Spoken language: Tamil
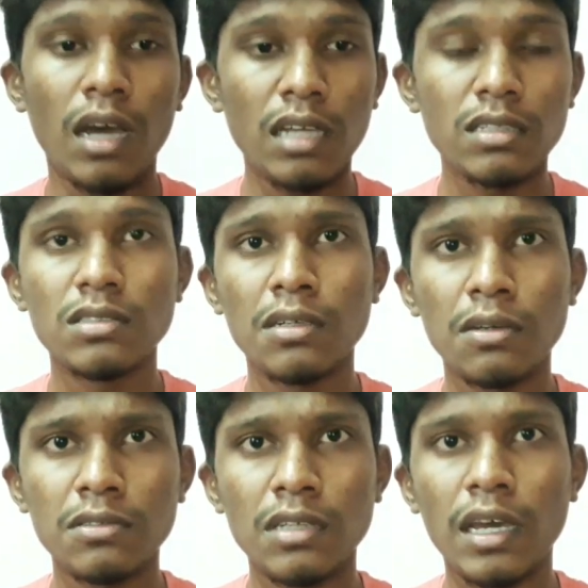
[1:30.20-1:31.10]
அந்த
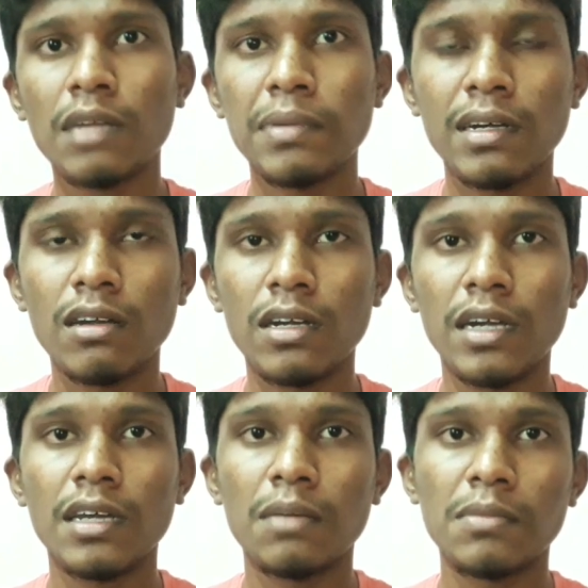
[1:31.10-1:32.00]
சீனும் அந்த ஏர்போர்ட்டில்
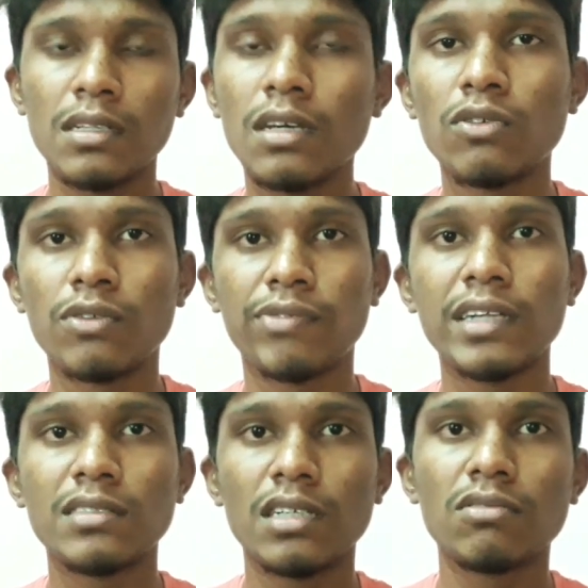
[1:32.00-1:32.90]
நடக்கிற மாதிரி தான் ஒரு
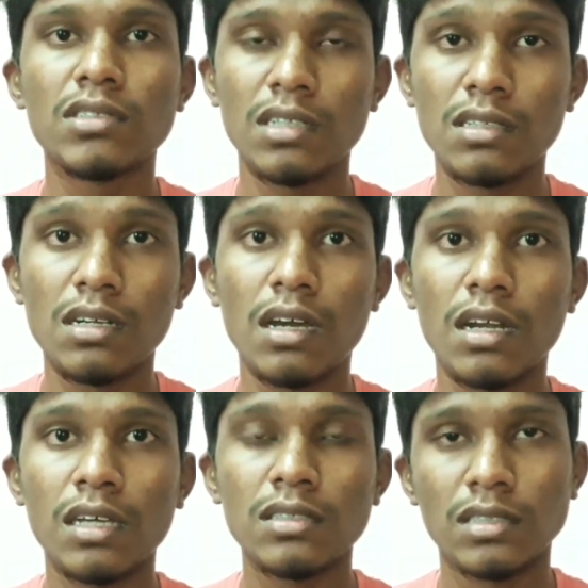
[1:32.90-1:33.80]
ஃபைட் சீக்வன்ஸ்
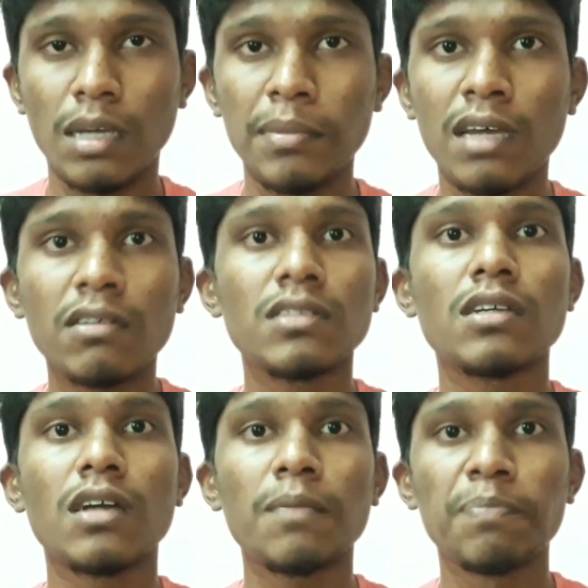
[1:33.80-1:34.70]
எடுத்துருக்காங்களாம் செமையாக
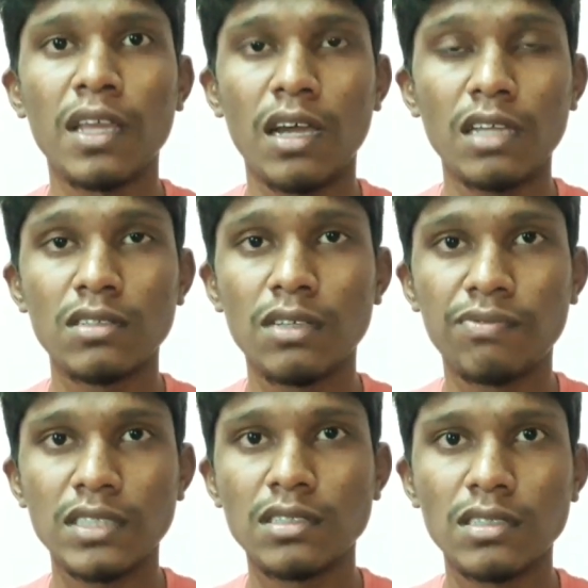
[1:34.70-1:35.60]
வந்திருக்கான் அது வந்து
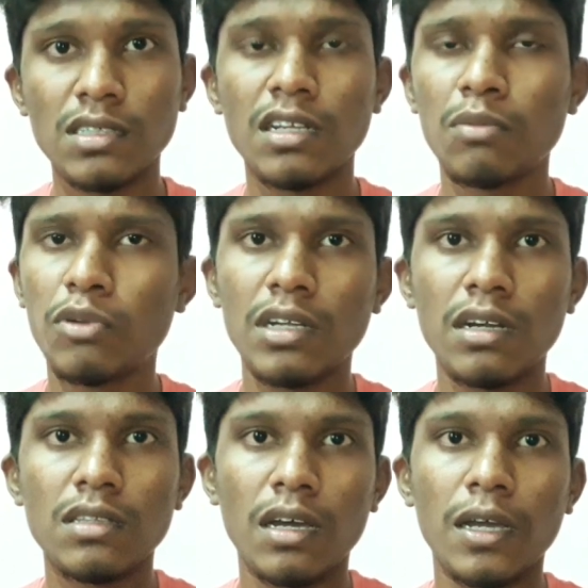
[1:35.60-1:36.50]
ஃபஸ்ட்டு ஸ்டடியில் போட்டு
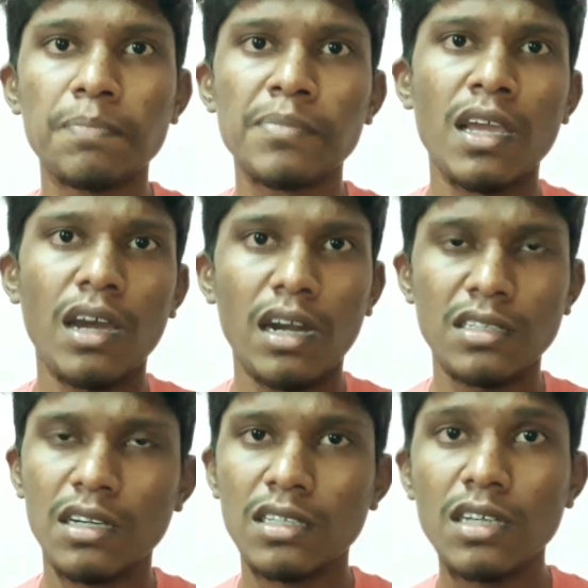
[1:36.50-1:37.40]
எடுத்தாங்க
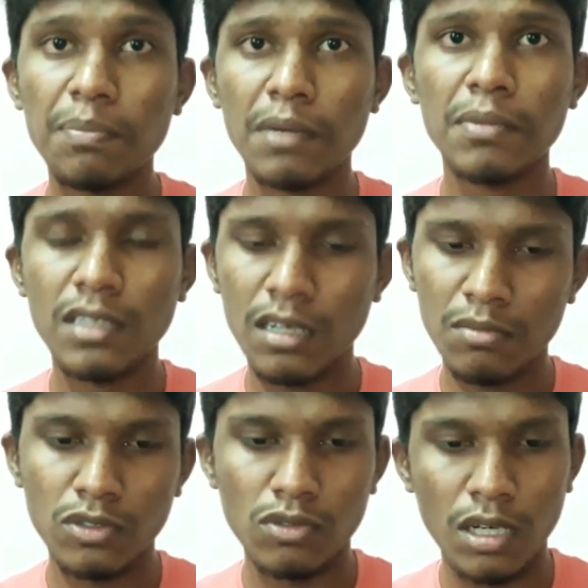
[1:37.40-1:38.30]
அடுத்து அதுக்கப்புறம் பார்த்தீங்கன்னா
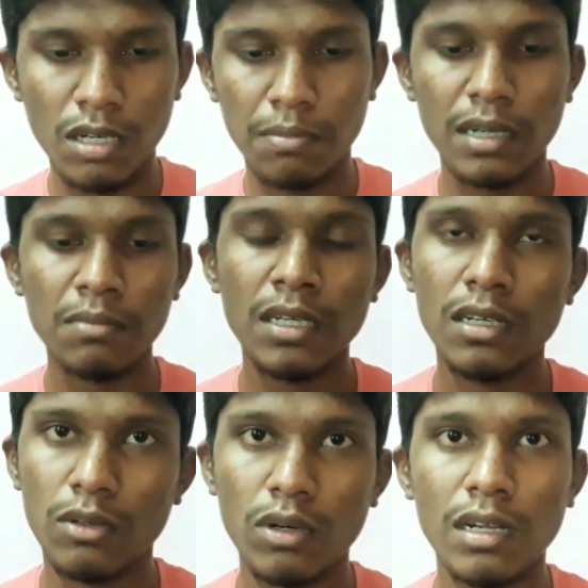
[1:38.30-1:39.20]
நம்ம சூரியனை படமே
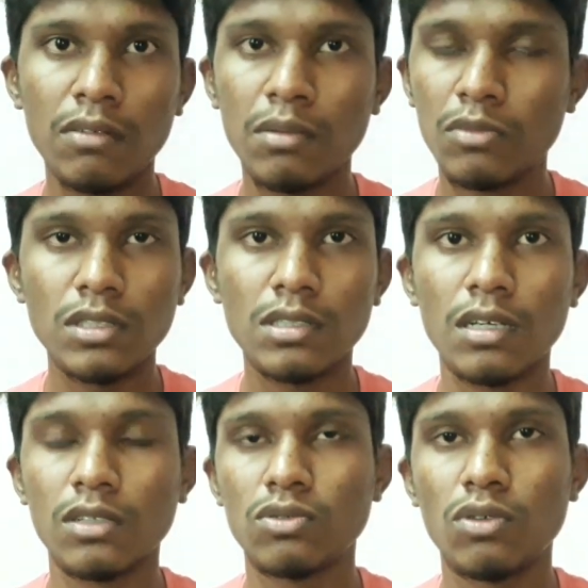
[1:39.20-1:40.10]
டோட்டலாகவே
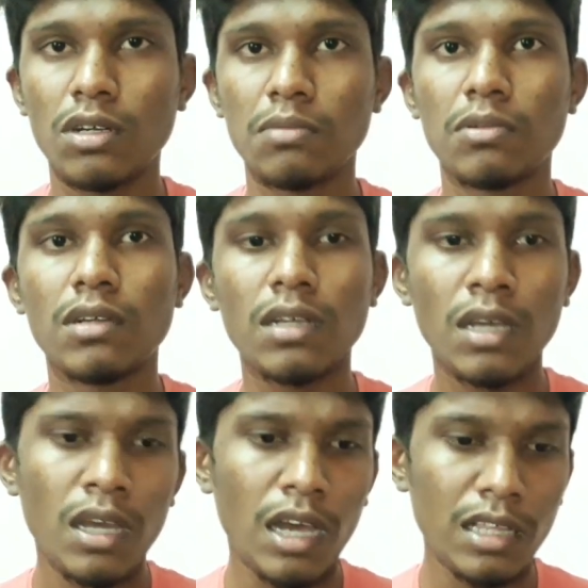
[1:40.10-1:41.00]
முடிச்சிட்டாங்க சூரரை போட்டு
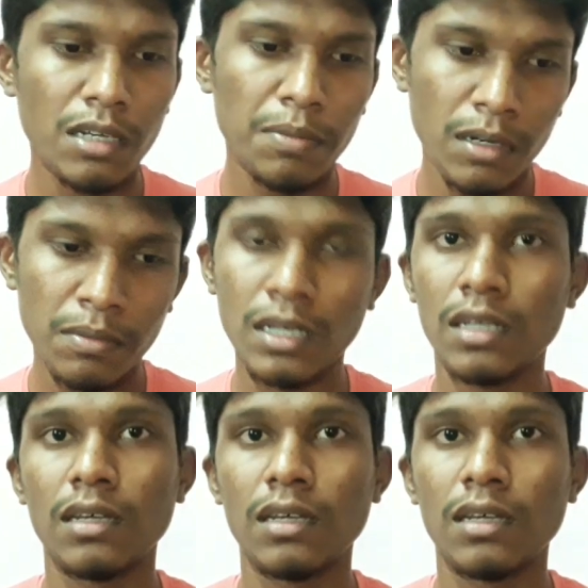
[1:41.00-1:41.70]
அதுக்கப்புறம் நம்ம